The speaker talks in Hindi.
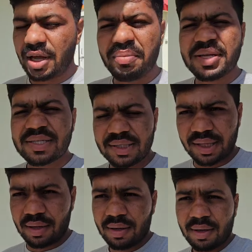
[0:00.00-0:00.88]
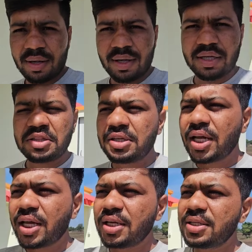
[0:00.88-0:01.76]
अमेजिंग था
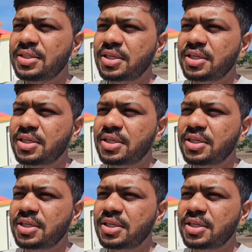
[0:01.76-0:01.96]
इतने इस